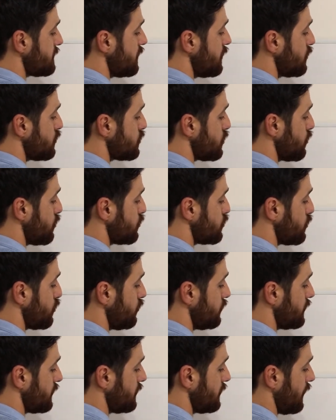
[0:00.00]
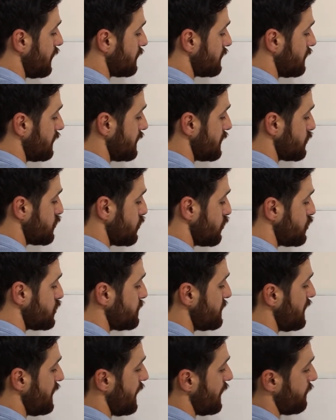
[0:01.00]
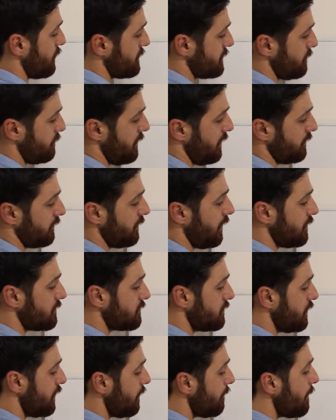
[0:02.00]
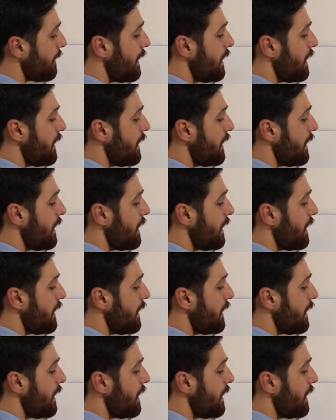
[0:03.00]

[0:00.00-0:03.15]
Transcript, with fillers: Sonucu onların altına yazıyoruz. Birler basamağının altına.